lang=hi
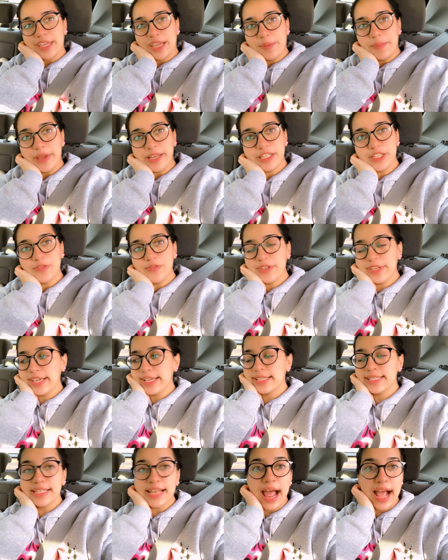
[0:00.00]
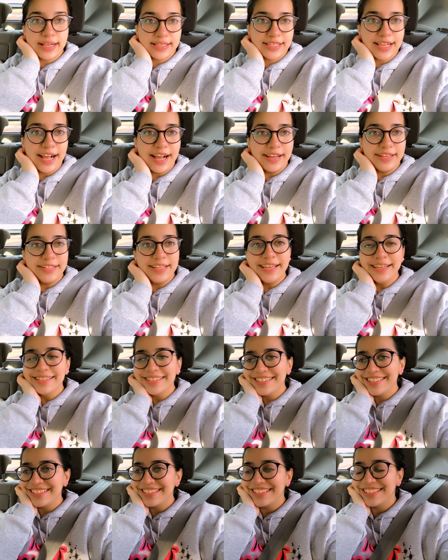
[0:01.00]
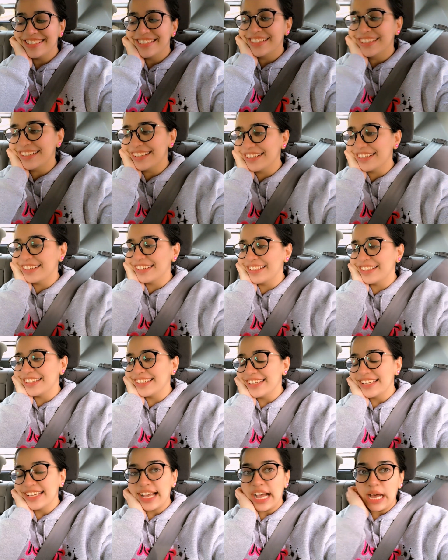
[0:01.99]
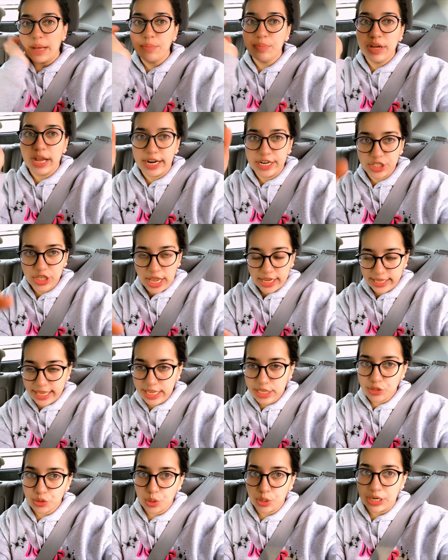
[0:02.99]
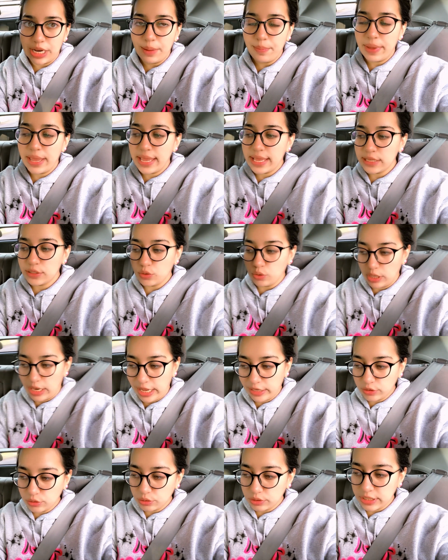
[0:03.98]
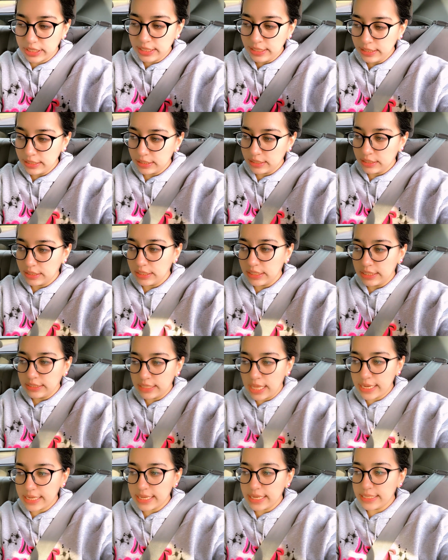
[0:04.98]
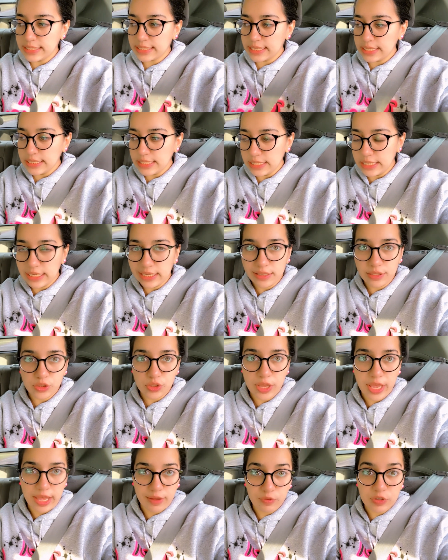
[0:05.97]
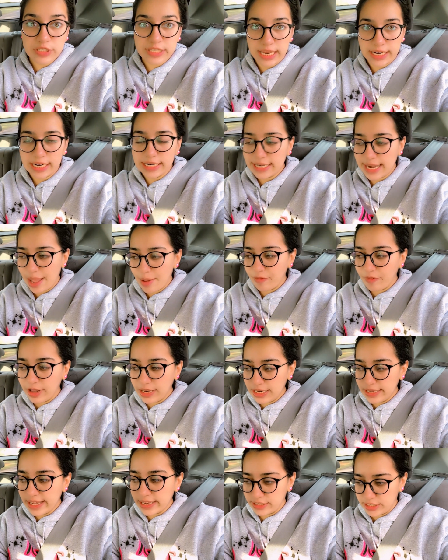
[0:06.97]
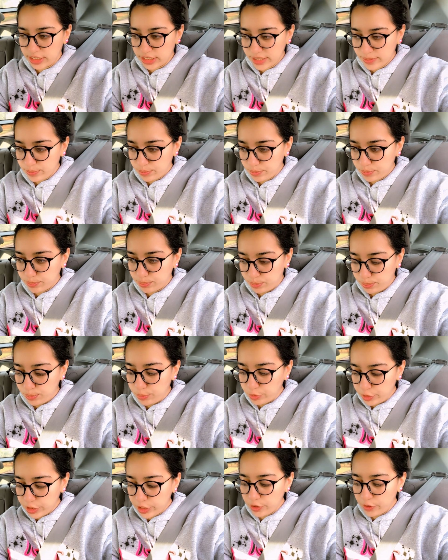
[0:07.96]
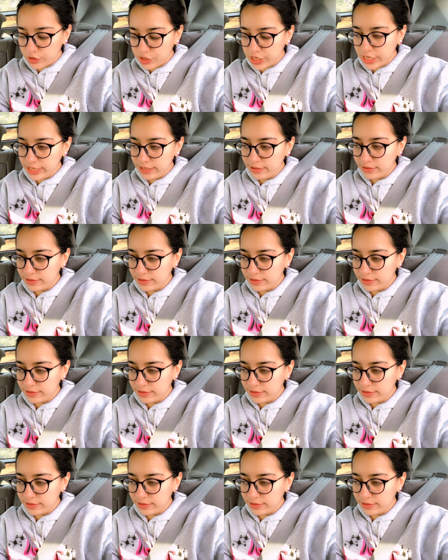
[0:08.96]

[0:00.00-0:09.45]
बैठी हुई है स्नैक्स खा रही है अब घर जाके इसको ना मैं सुला दूंगी ताकि इसकी नींद जो है वो सेकेंड नैप वाली अच्छे से पूरी हो जाए